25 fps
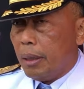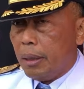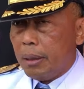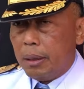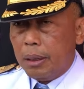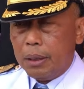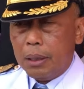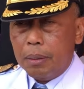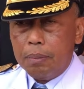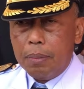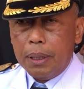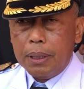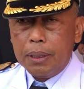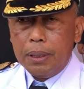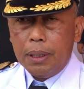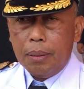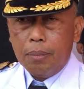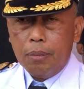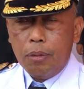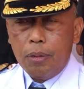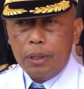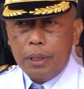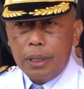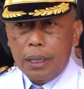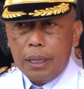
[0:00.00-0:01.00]
di tempat
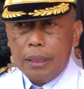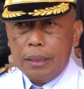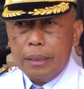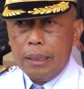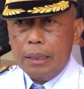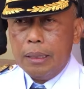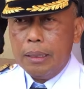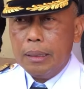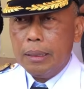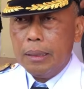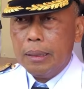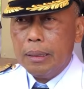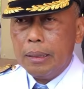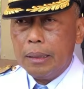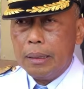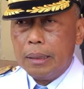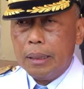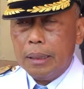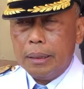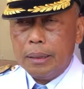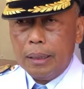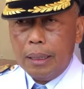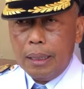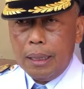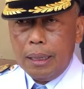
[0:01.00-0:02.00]
yang mulia dan
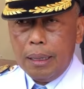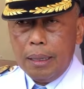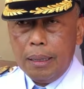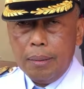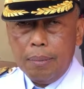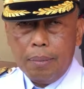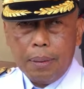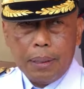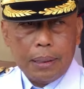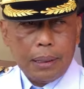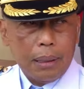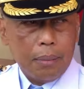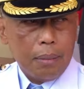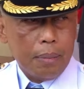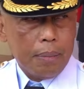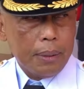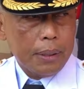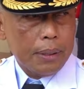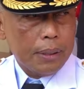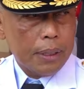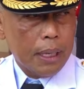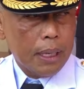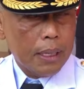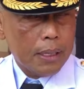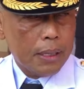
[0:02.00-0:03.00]
kita pertama
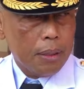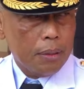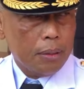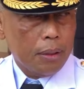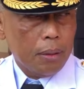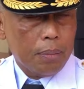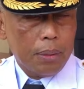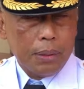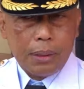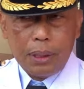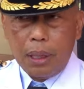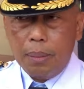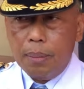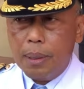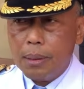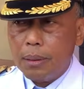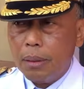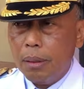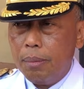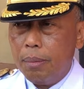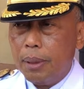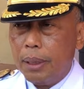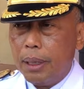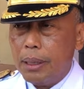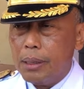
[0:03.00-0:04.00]
berjanji untuk
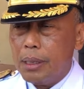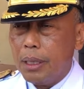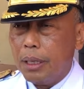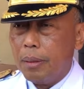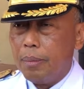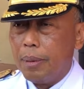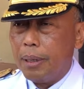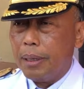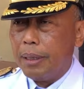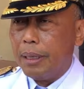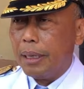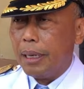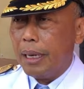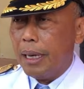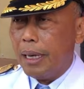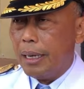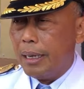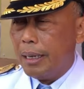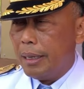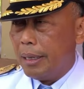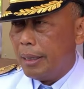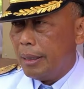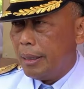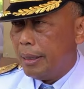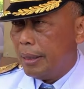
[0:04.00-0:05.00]
bersama-sama mengisi kemerdekaan
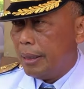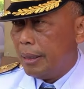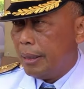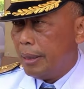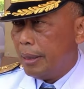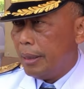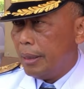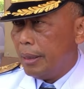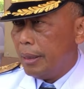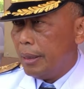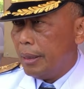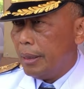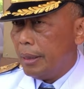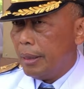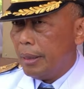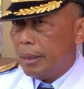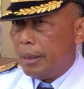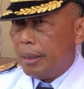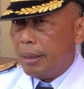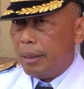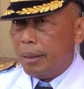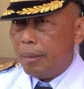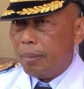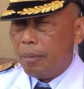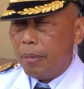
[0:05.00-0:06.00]

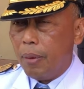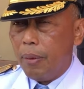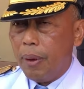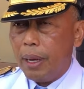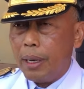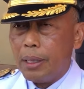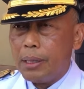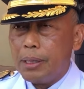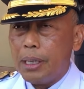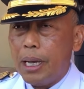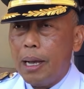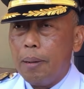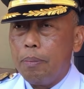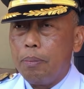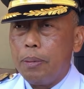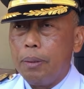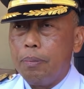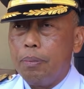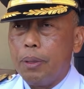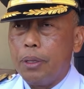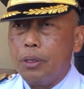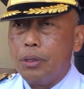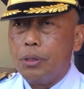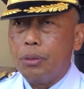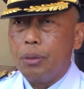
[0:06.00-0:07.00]
mewarisi api
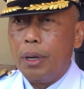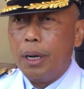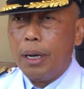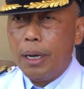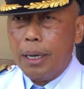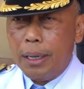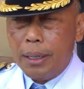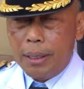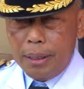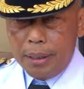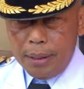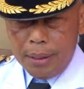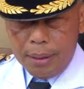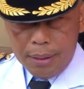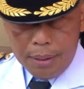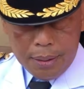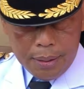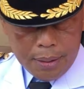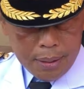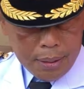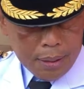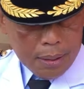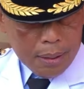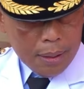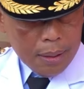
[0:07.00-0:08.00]
perjuangan
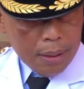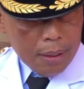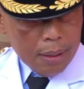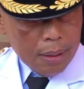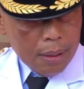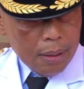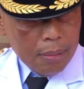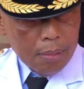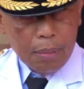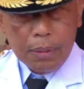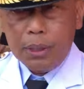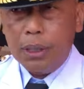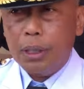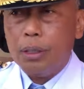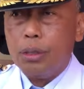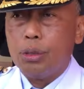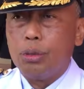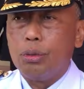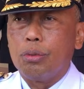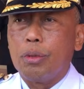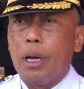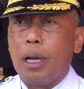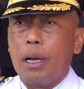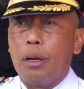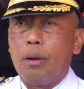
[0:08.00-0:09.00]
menjadi
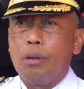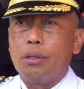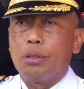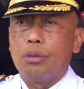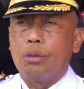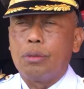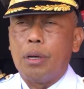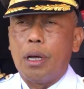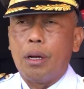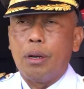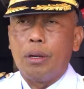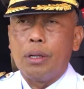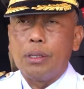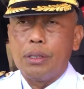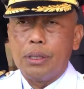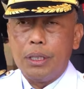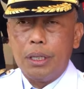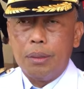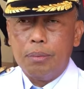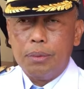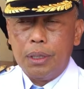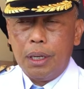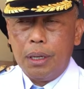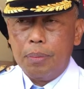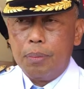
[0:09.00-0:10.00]
Soekarno Soekarno
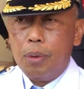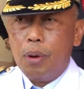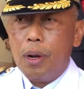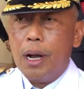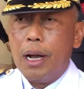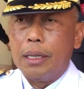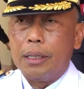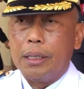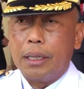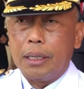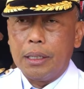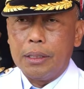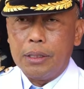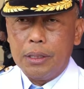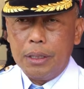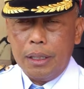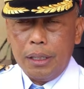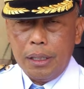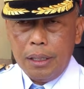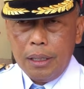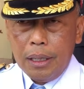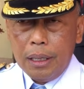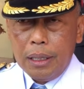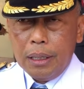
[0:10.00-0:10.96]
kecil dari Bung kecil